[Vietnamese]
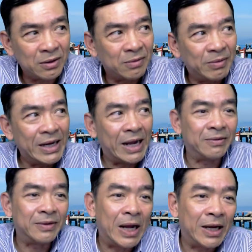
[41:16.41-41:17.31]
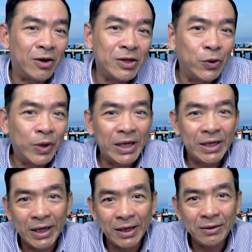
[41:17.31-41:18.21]
mấy ngày vừa qua thì có nhiều cái ý
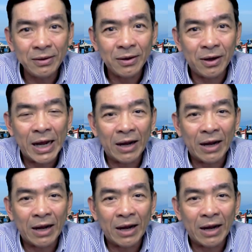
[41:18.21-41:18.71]
kiến ờ,